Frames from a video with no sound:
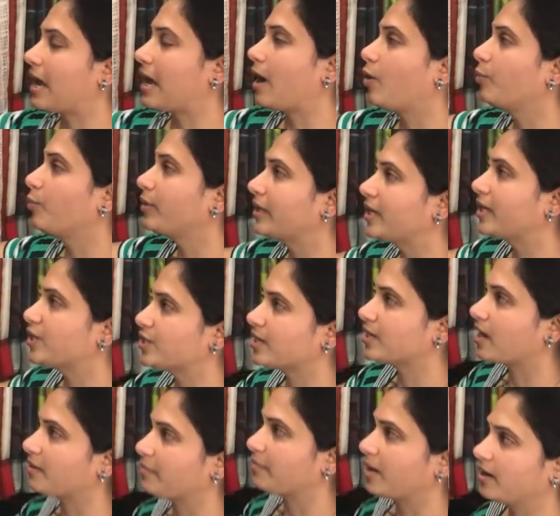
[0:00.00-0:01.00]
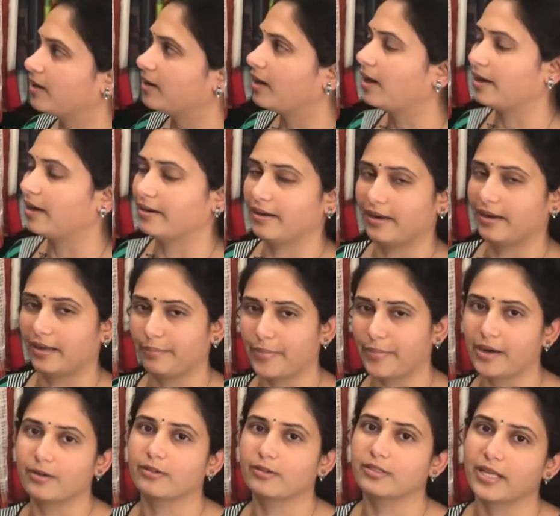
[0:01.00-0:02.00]
కాంబినేషన్ అనమాట అంటే
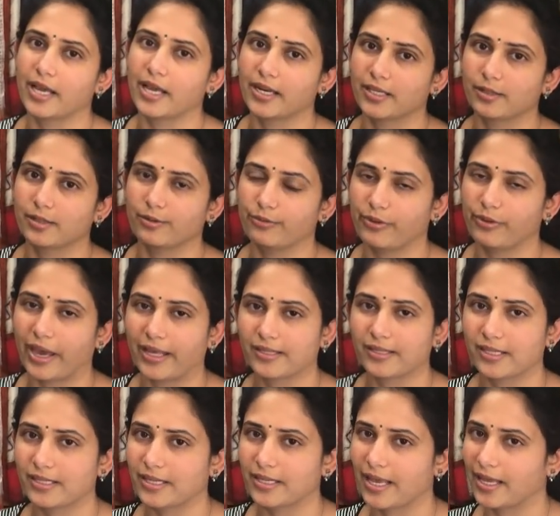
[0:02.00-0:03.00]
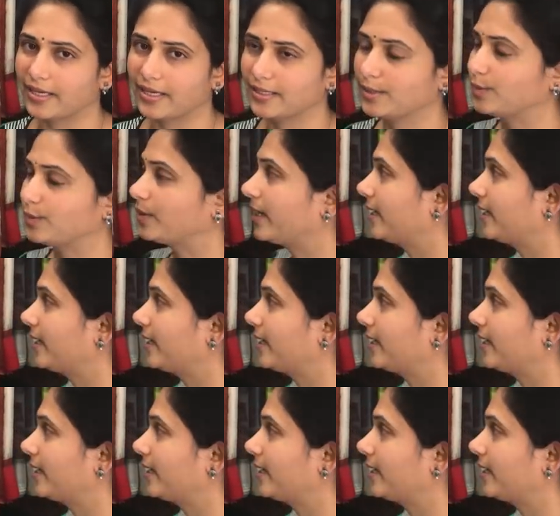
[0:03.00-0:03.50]
పట్టు శారీస్ ఫ్యాన్సీ శారీసు